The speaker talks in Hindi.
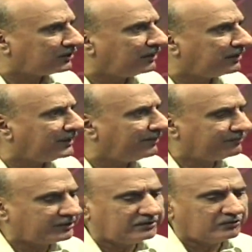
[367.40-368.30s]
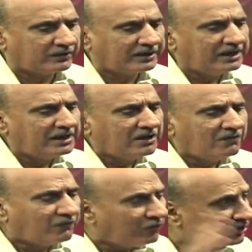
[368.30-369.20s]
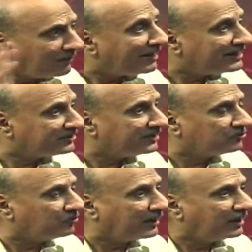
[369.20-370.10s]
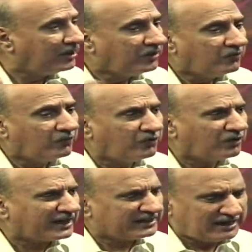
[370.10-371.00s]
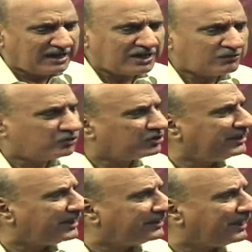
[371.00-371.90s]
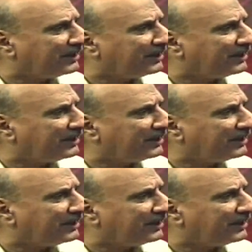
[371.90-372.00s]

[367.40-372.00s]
कदाबत पसंद जो है वो या माइंडसेट जो है वो कहता है हाँ, कुछ किया जाए